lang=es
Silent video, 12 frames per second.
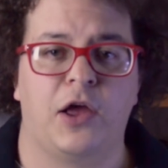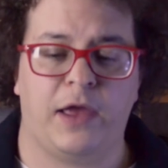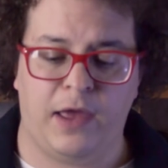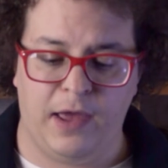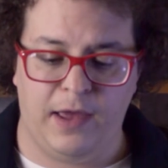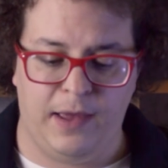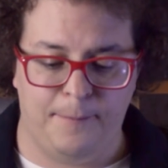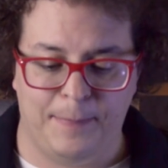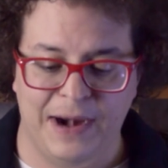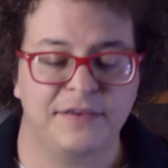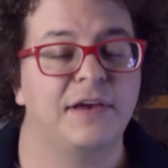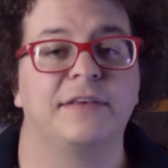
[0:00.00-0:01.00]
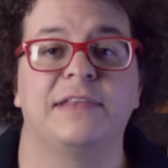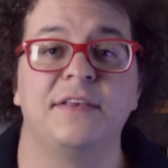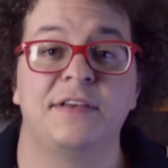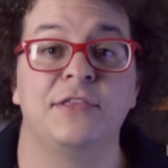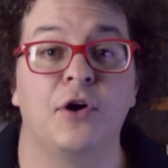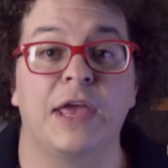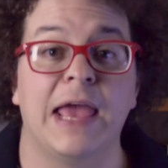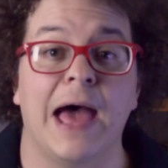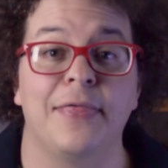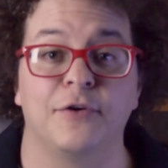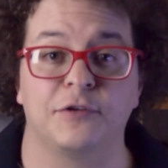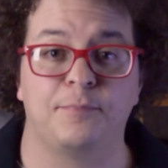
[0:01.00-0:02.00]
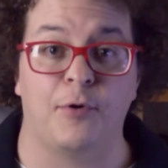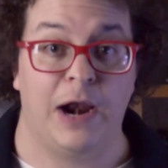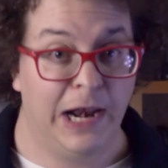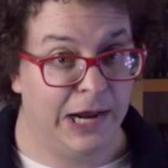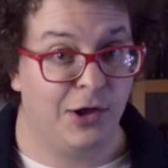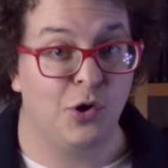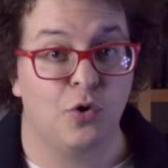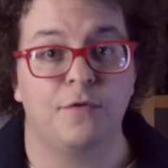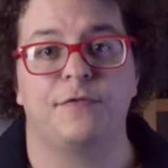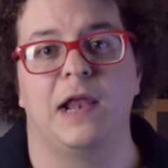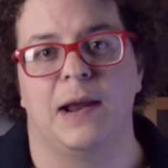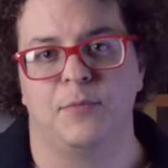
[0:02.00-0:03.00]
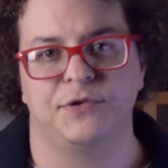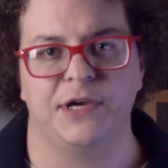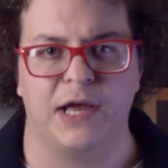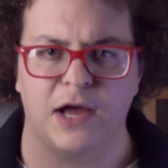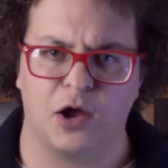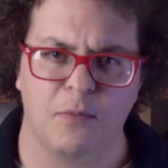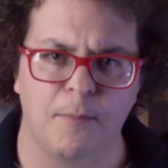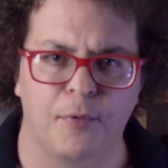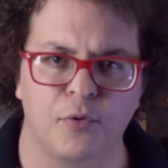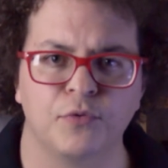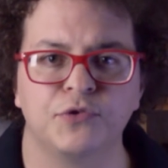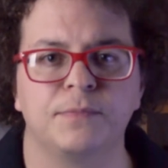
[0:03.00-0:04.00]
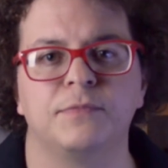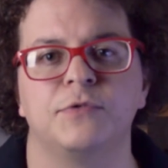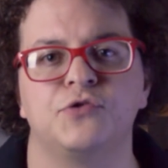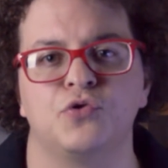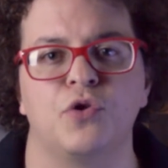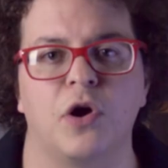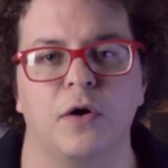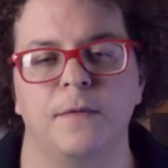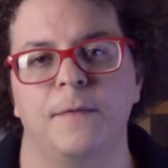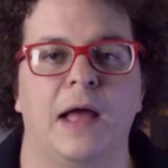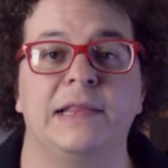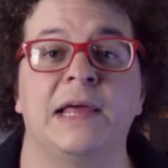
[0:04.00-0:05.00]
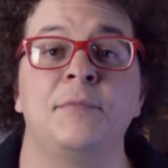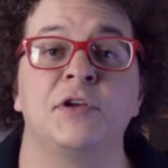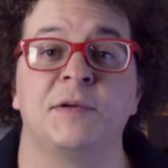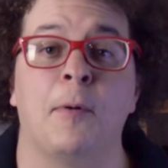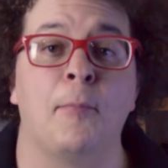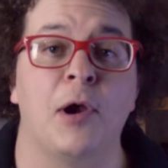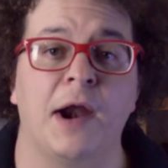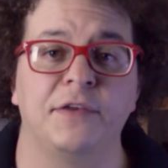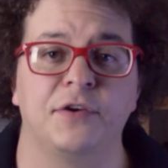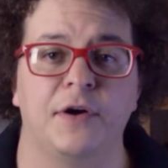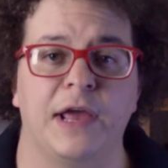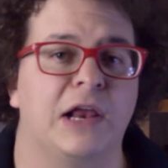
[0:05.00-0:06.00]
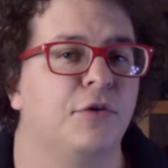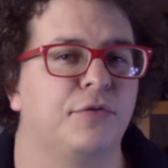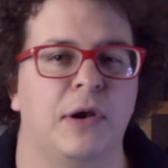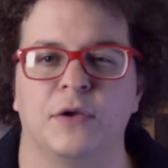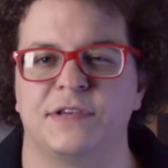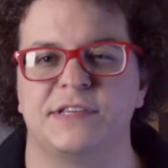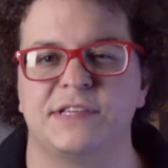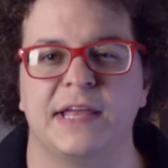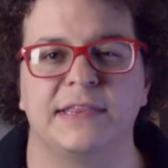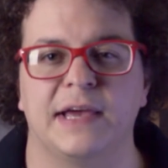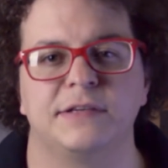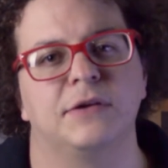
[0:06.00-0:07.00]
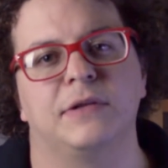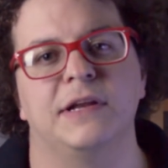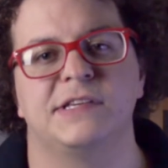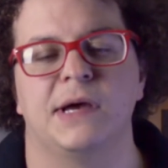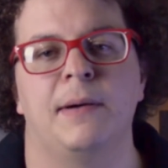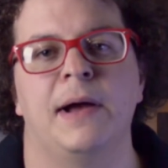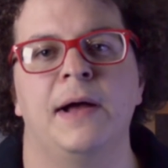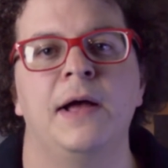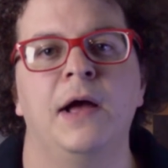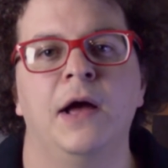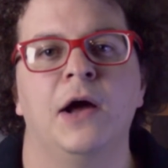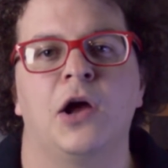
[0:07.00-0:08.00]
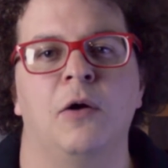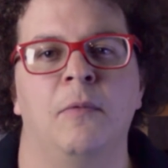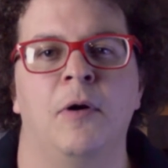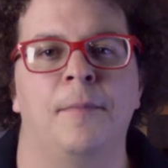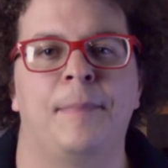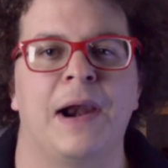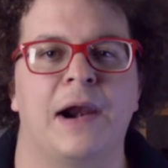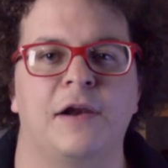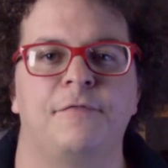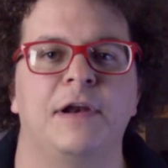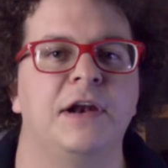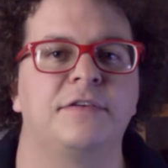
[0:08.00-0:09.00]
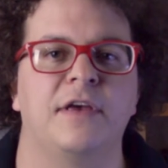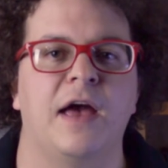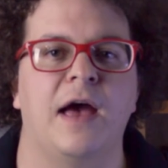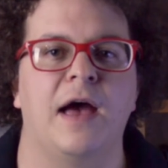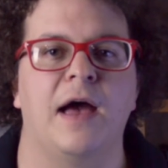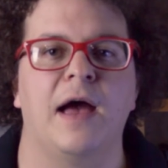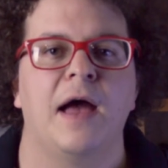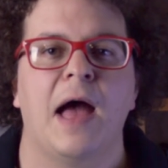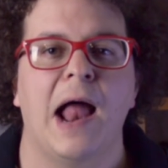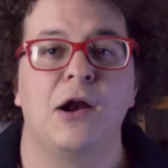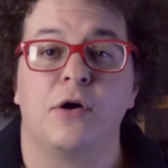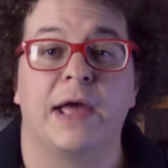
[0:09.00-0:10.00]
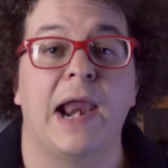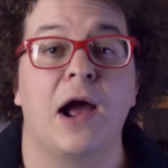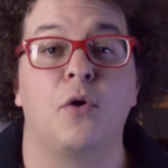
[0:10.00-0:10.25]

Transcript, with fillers: que parece que están siendo guiados por el groove de la música, como por un surco. El término se popularizó e incluso en los 60 se utilizaba como para referirse a algo que era